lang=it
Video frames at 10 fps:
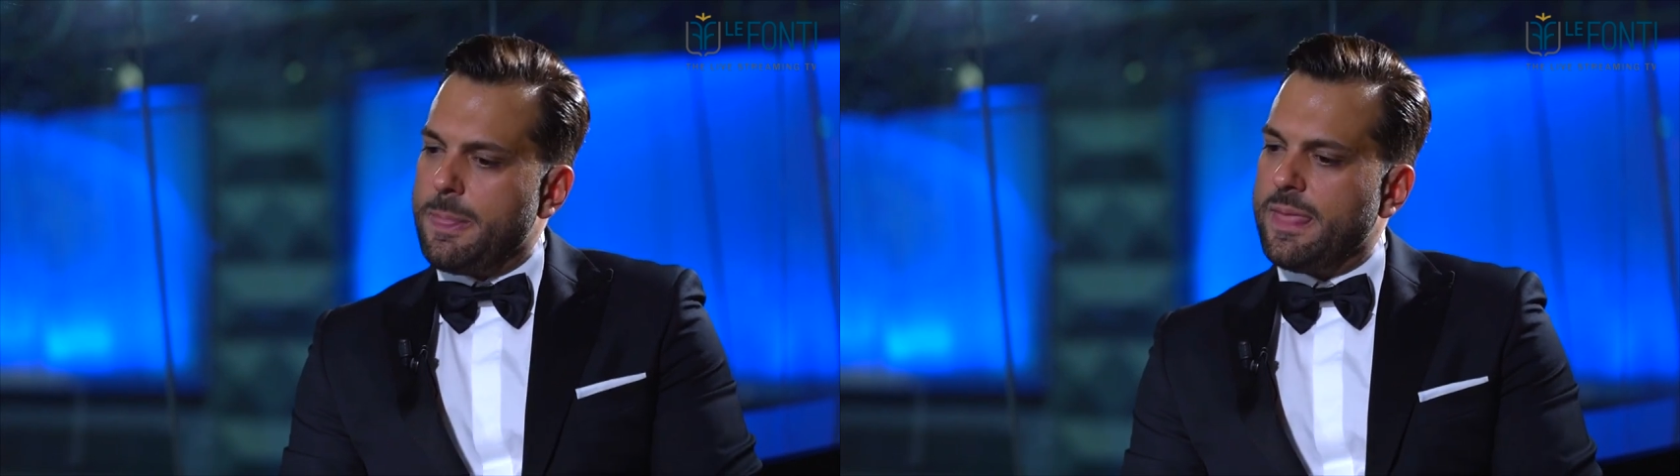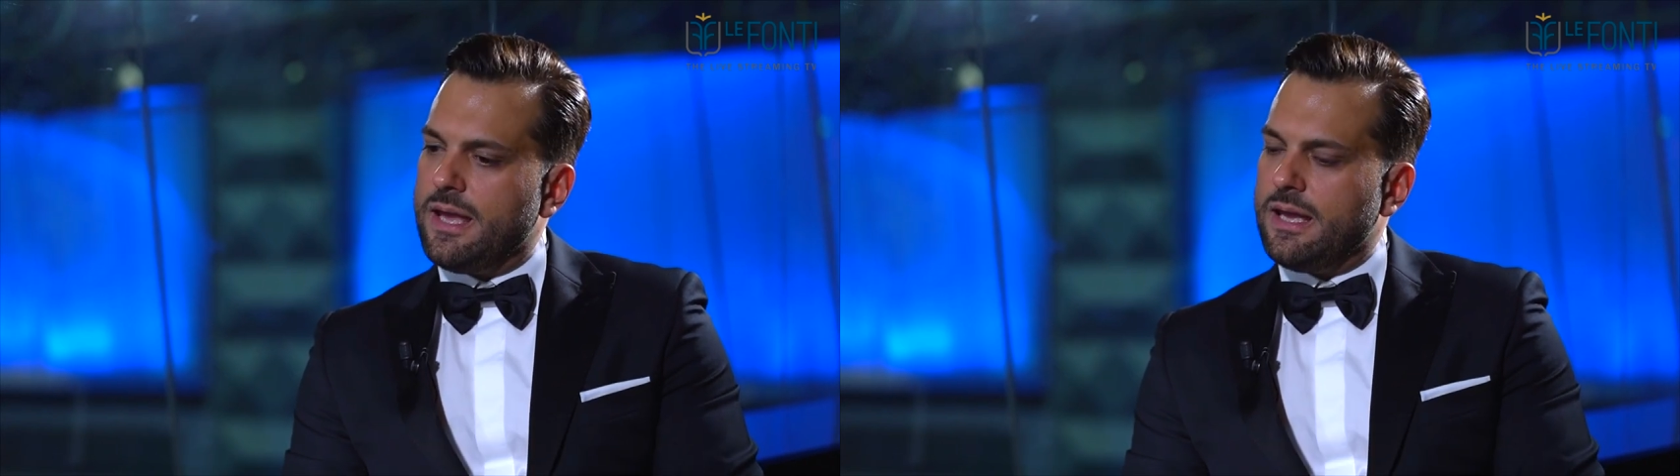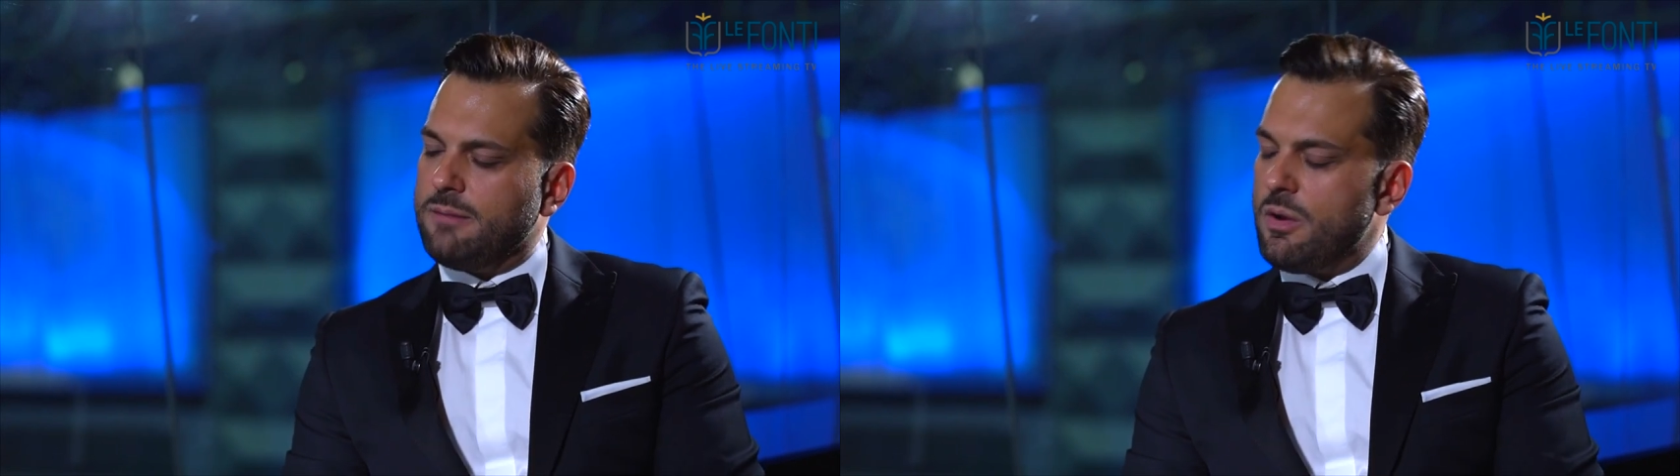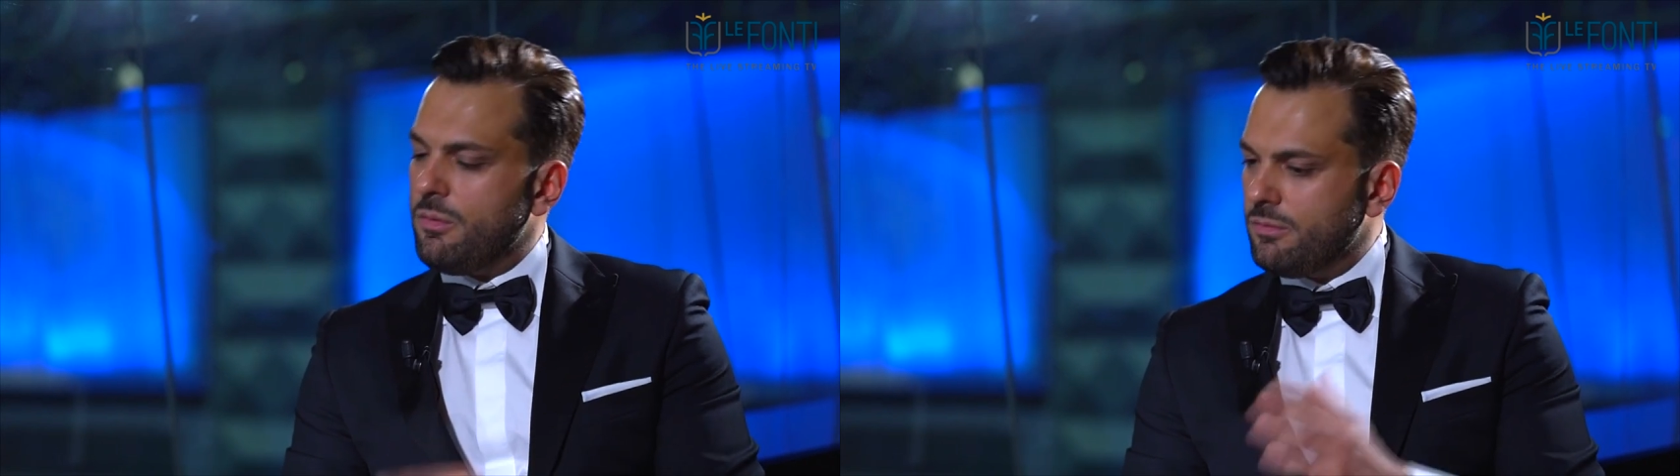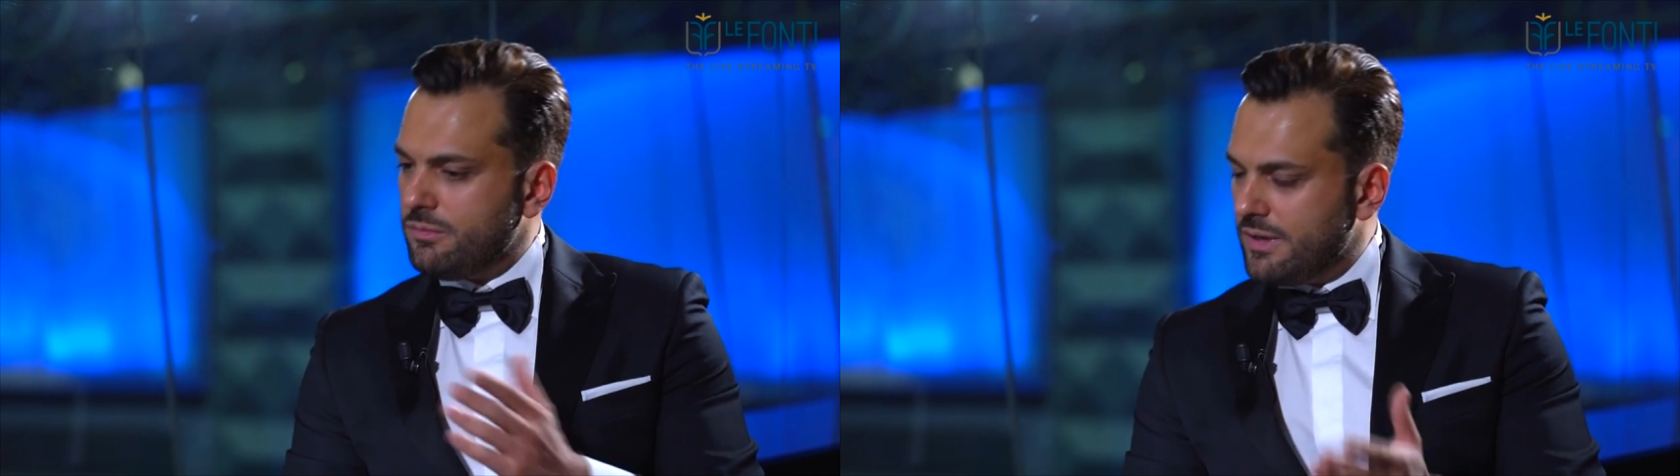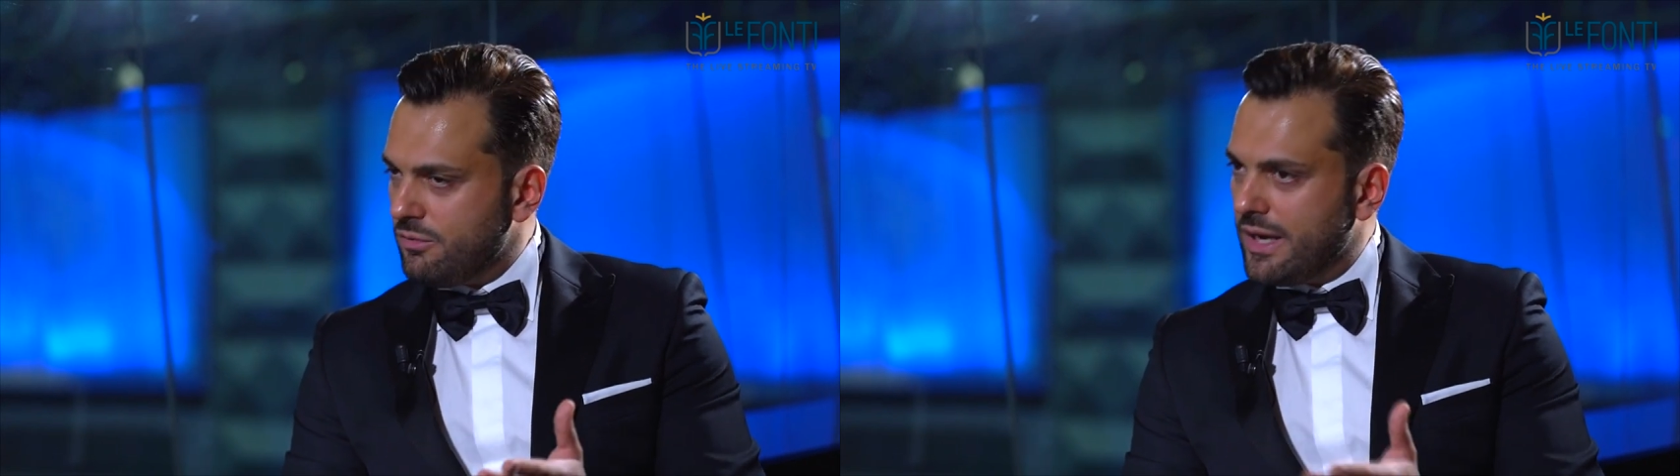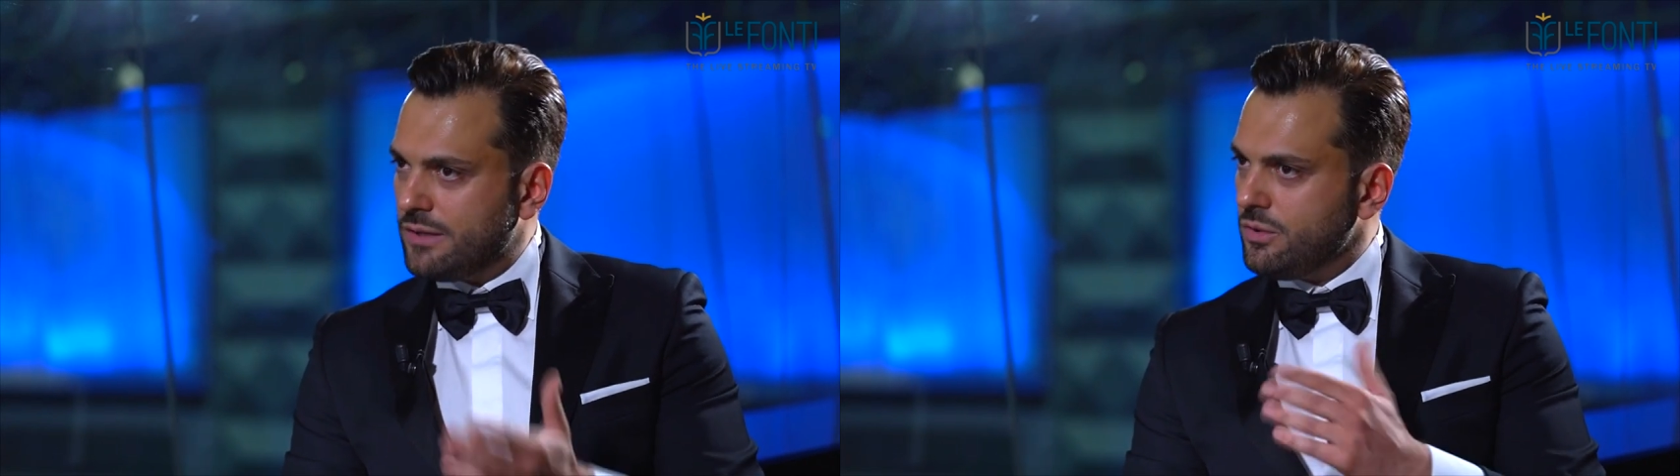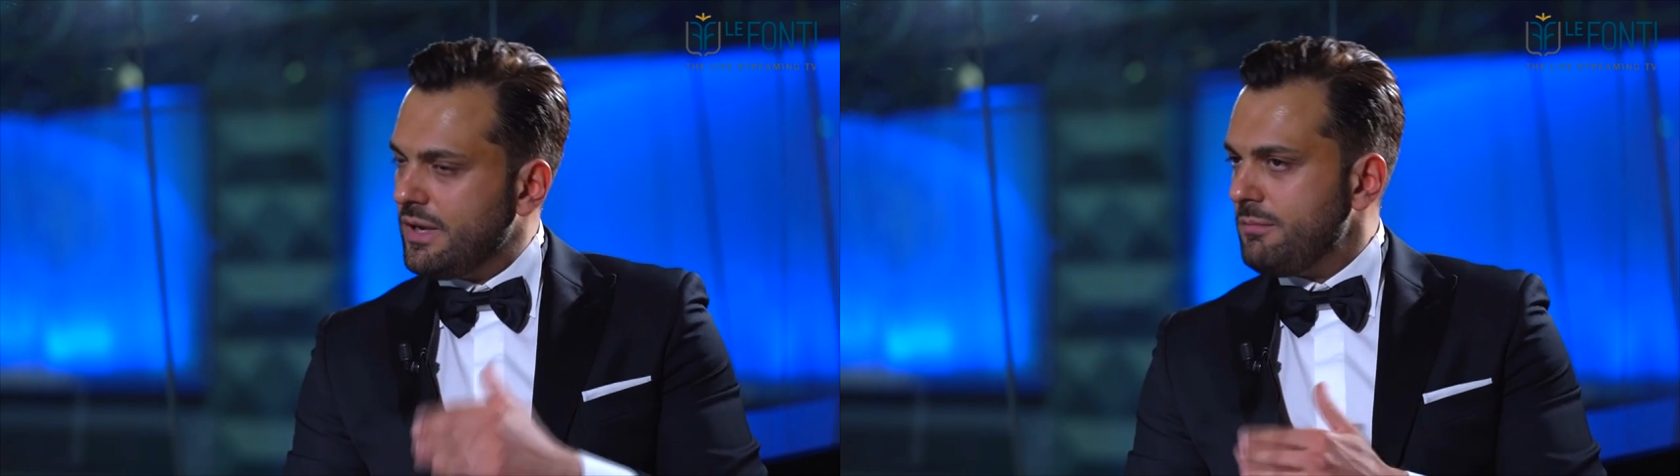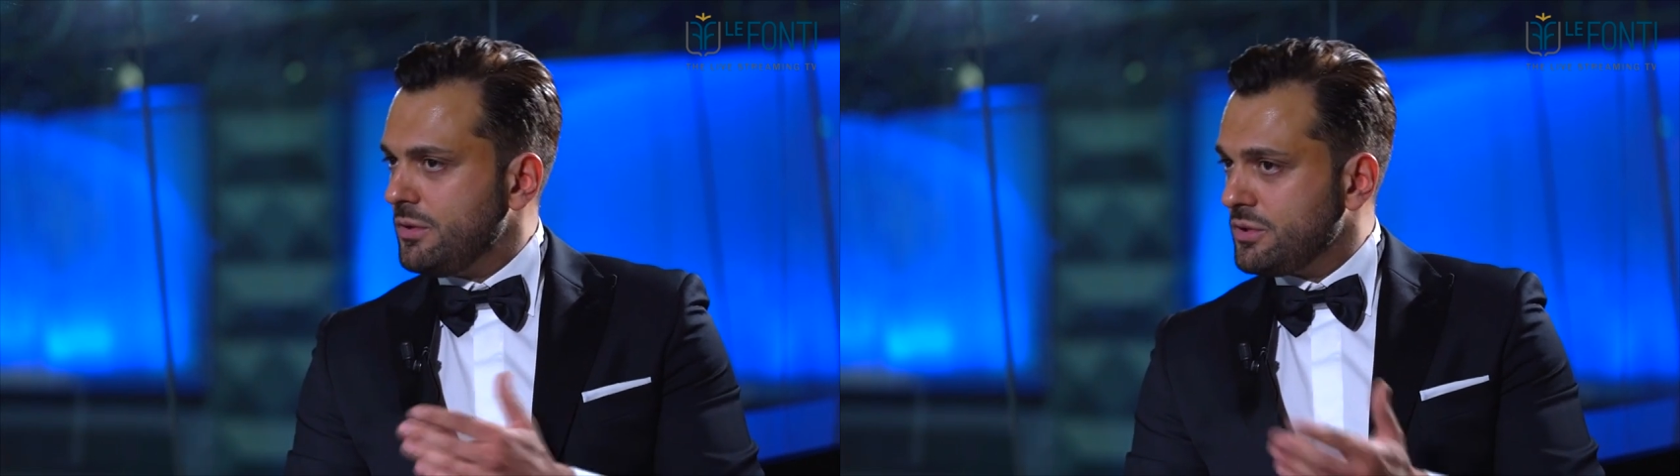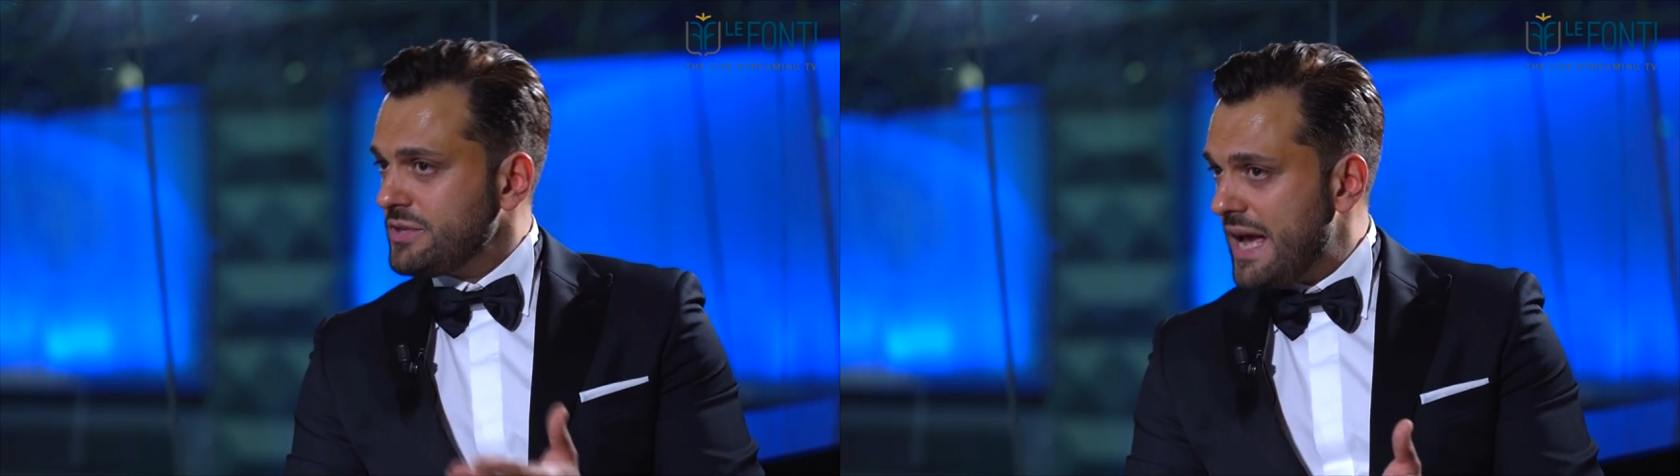Eh, abbiamo lavorato in
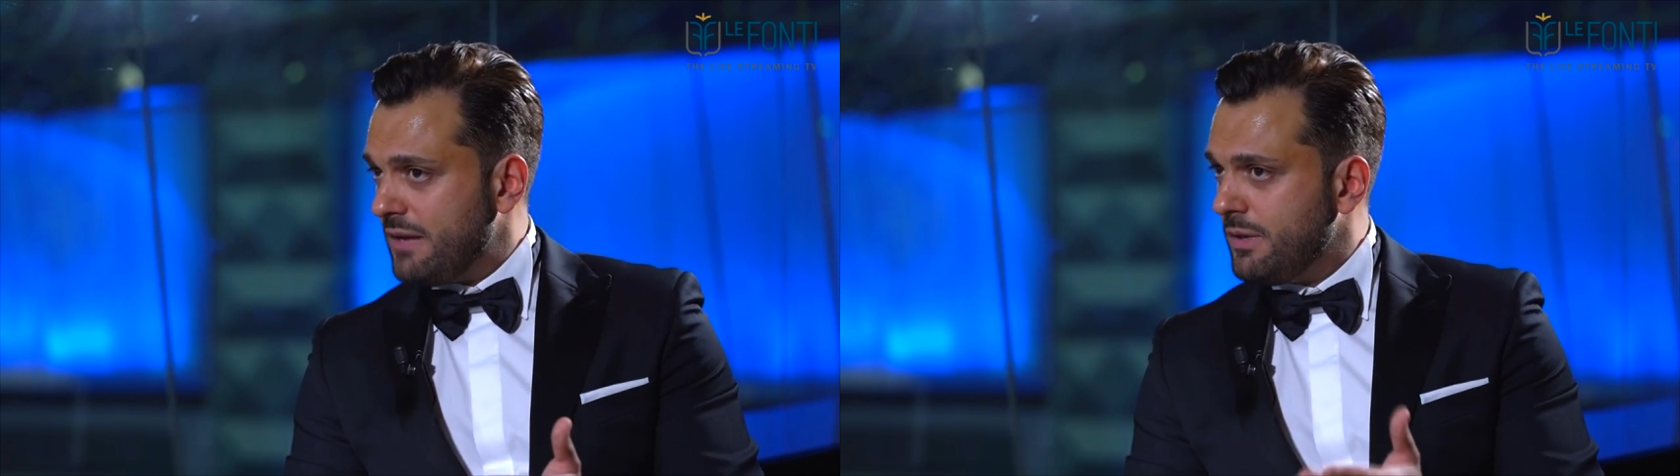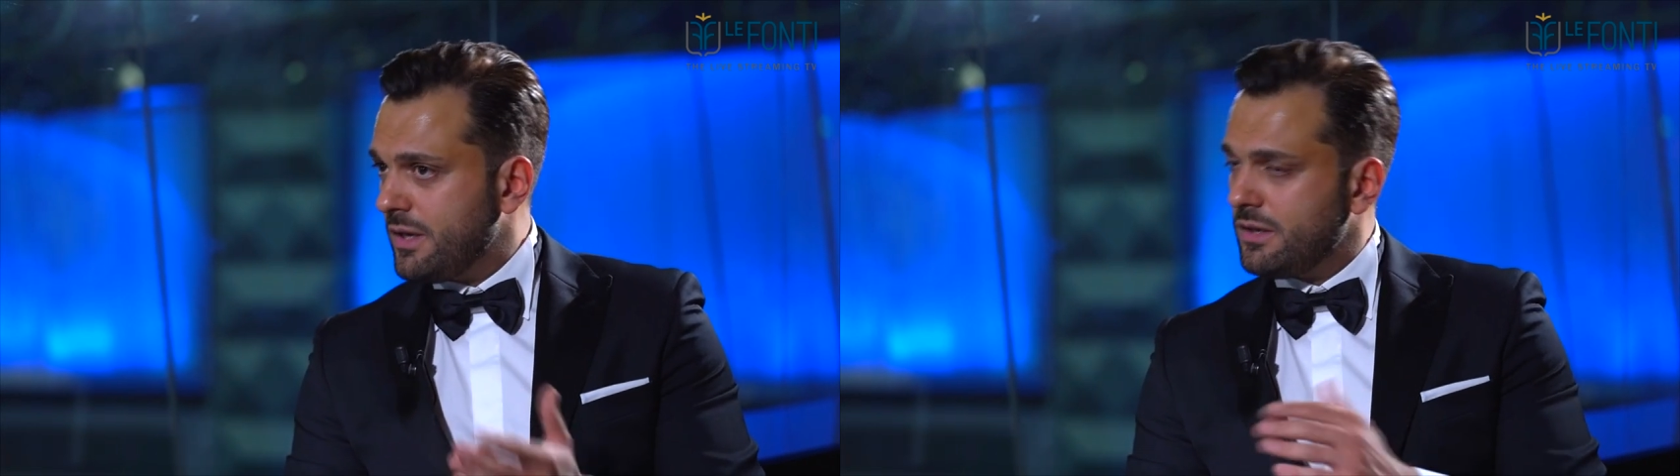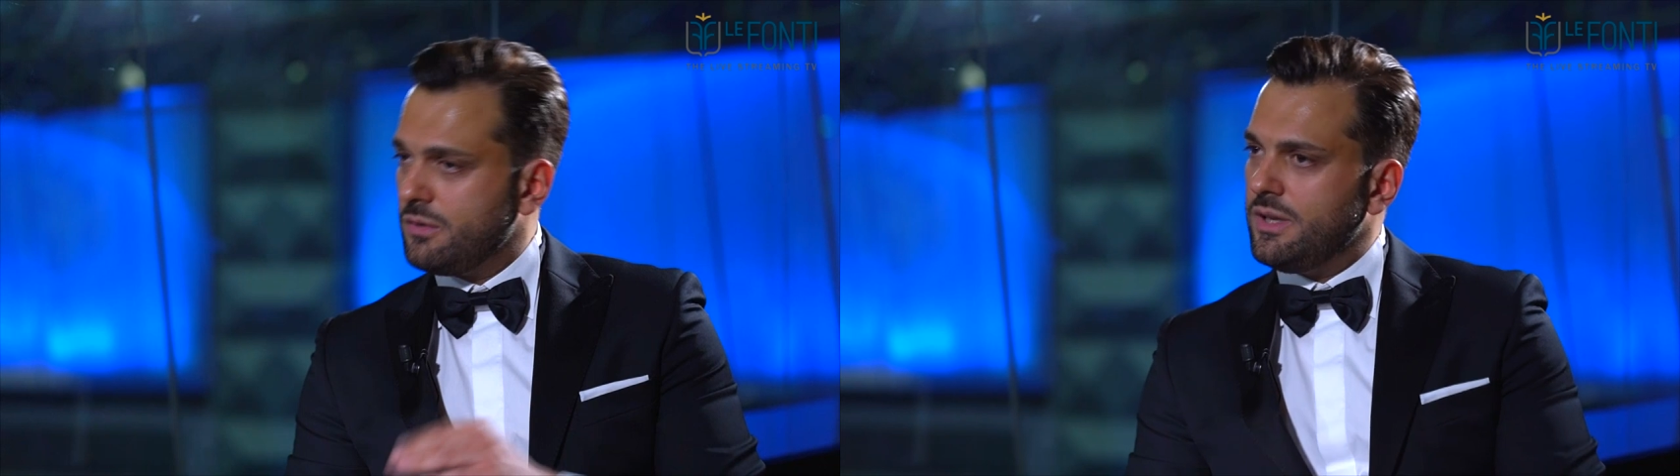ambito cyber,